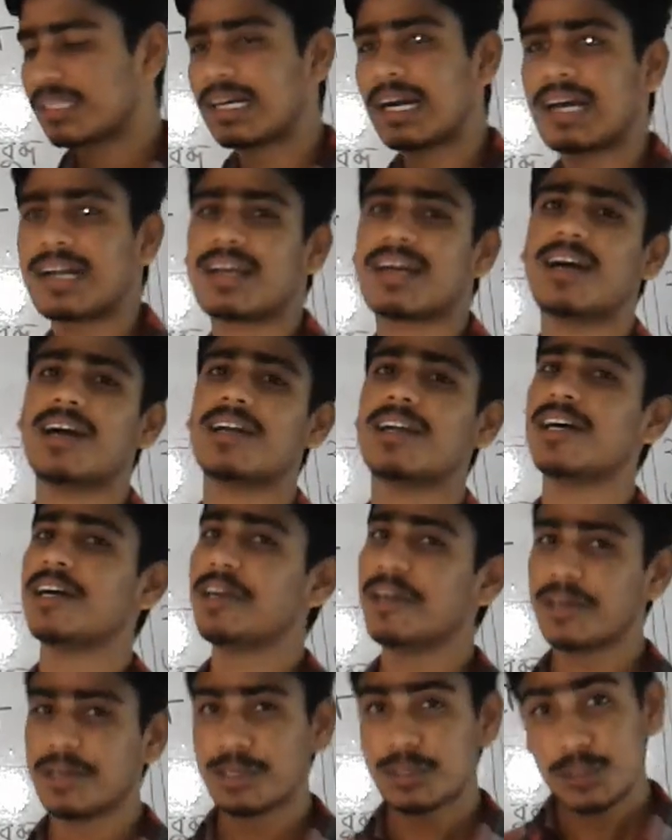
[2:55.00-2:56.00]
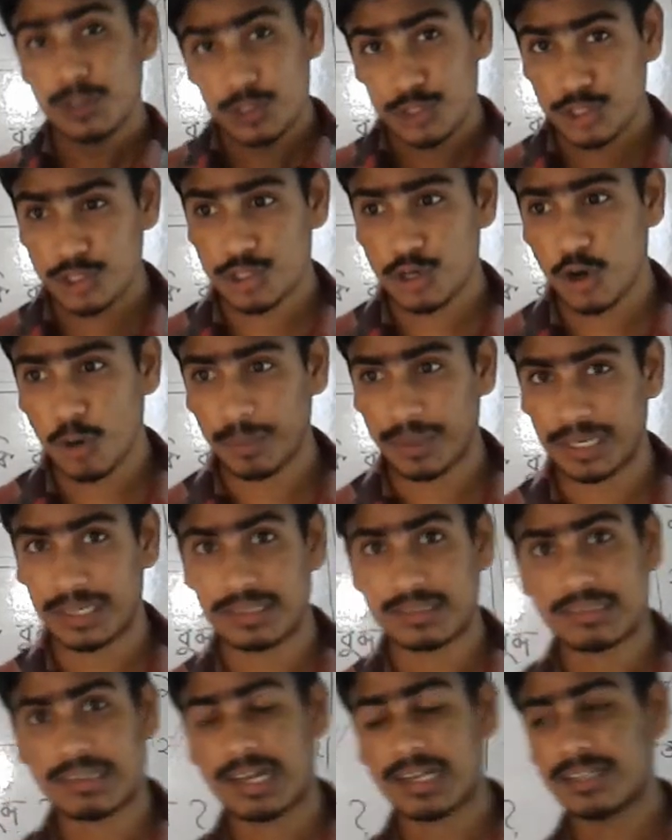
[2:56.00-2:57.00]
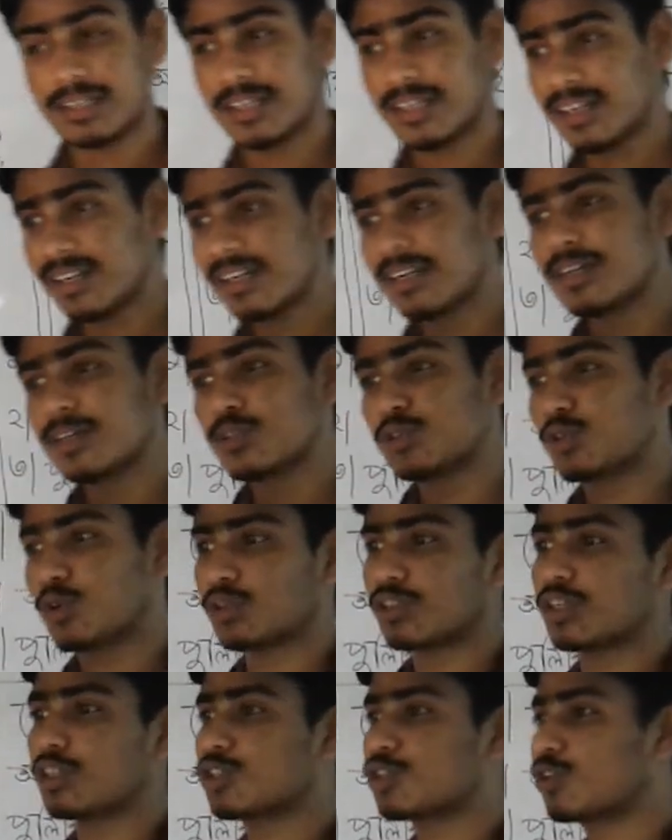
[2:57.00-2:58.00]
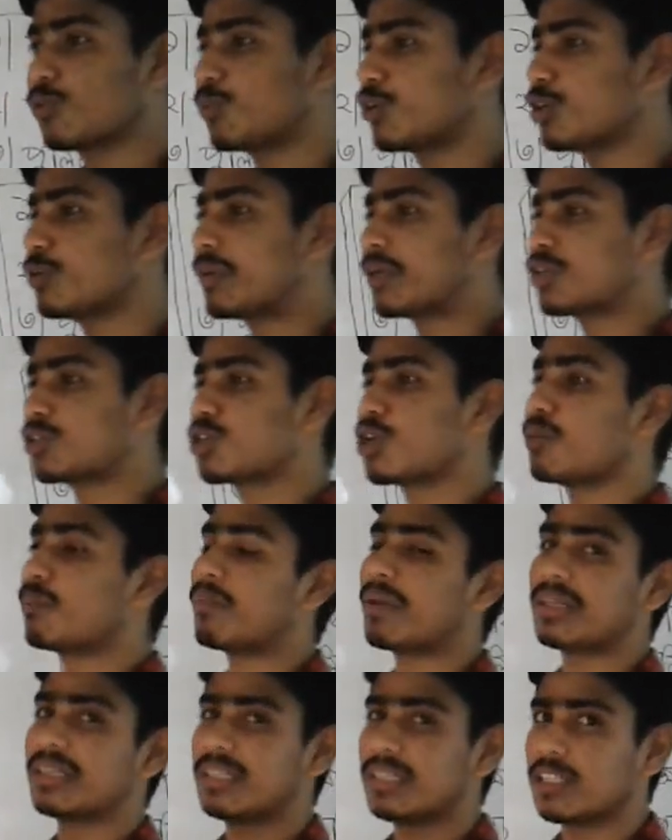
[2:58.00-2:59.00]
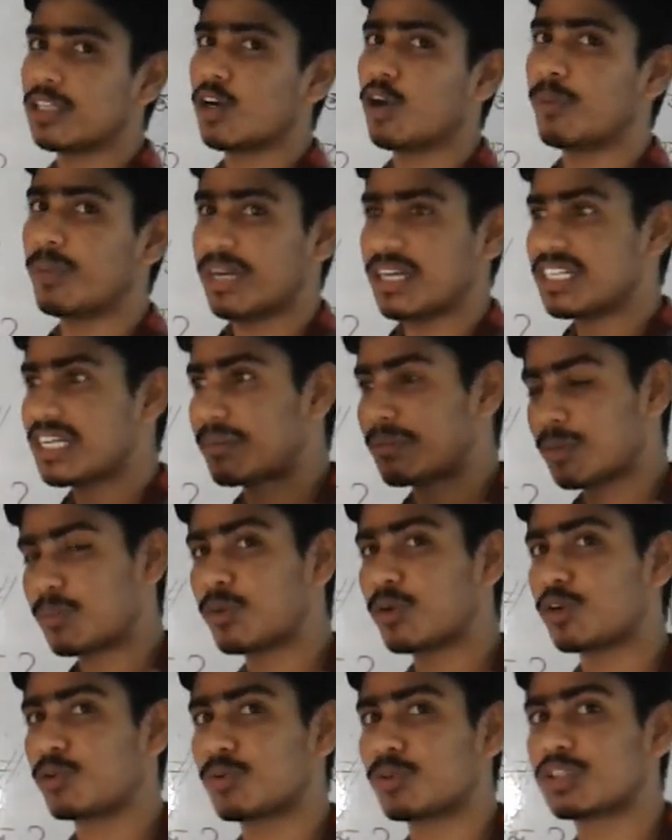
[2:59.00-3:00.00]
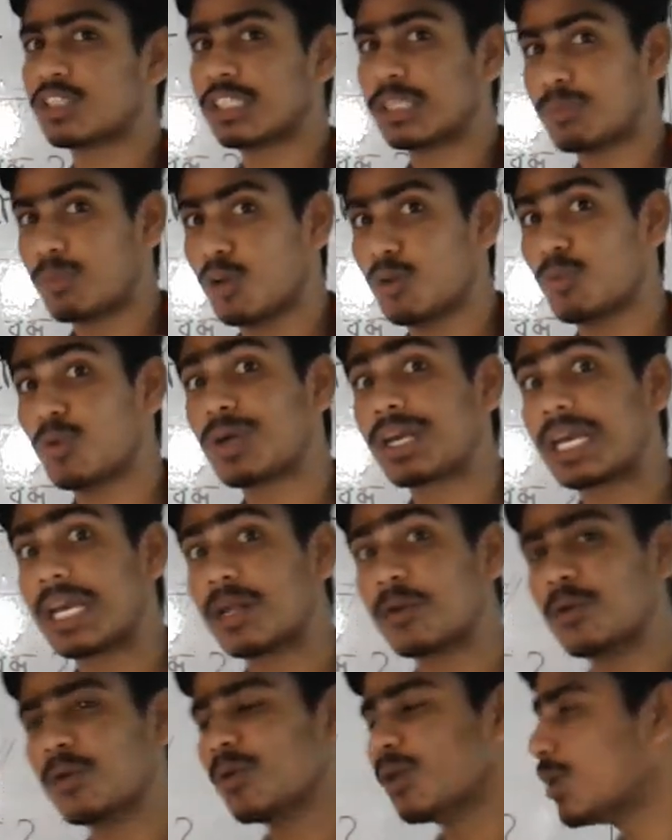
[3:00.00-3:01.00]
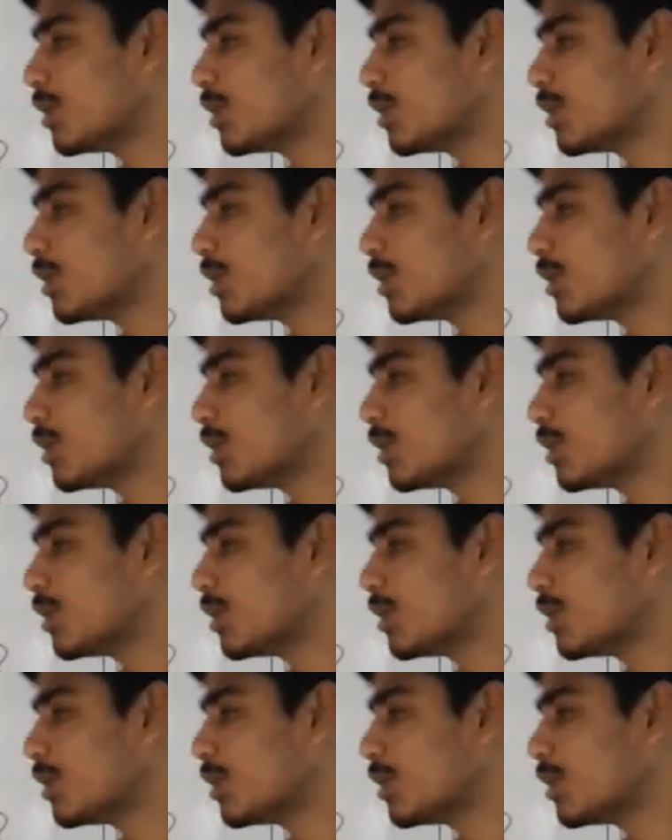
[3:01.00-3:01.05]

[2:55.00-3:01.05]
কারখানার শ্রমিক তাদের যথেষ্ট পরিমাণ সম্মান দিতে হবে এটা আমরা পরবর্তীতে বলবো কেন